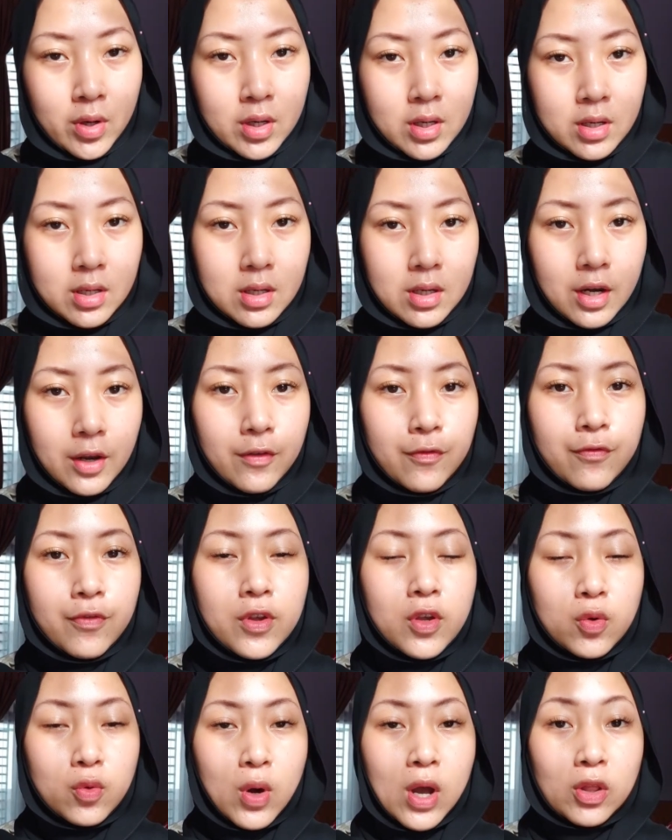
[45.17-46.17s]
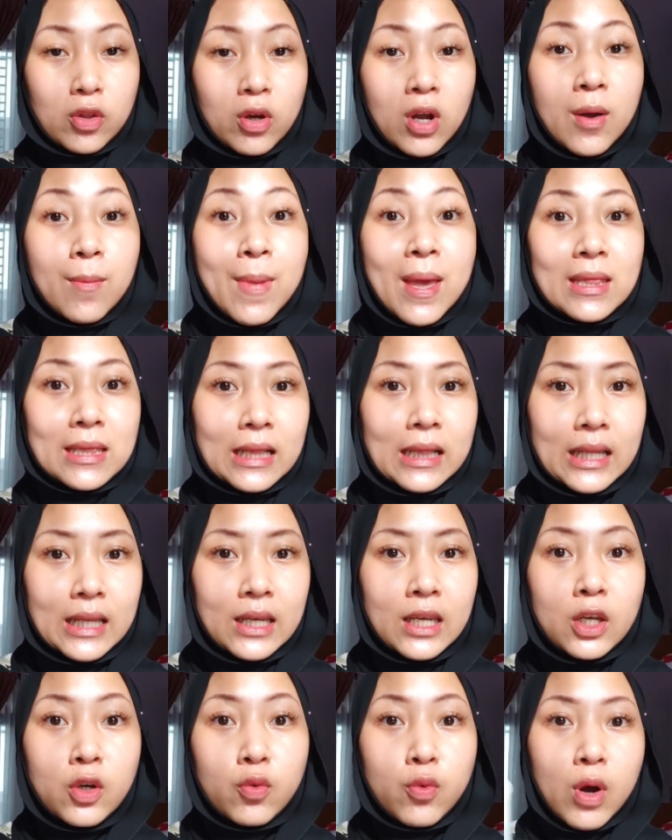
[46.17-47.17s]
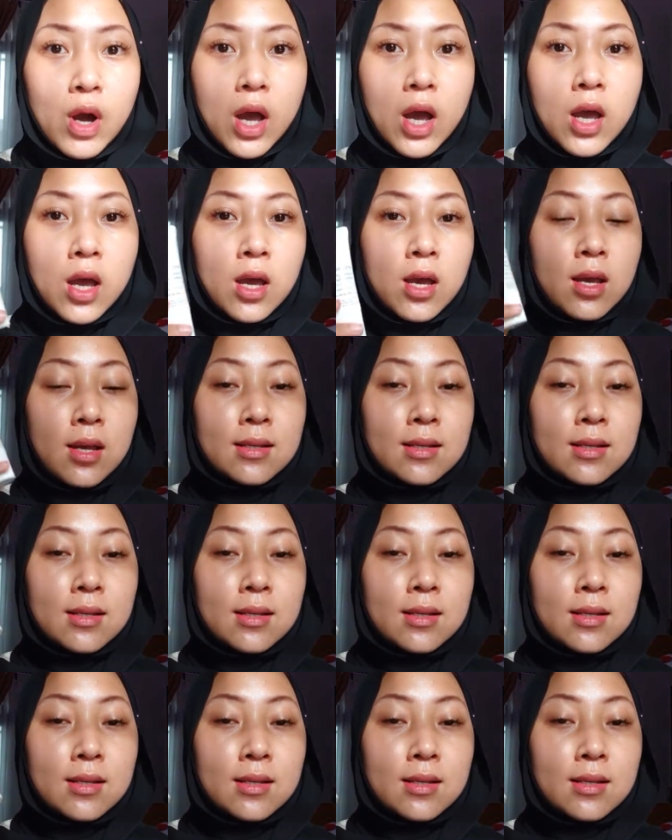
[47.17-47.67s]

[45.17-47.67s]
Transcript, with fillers: nge-review atau nge-battle ini dua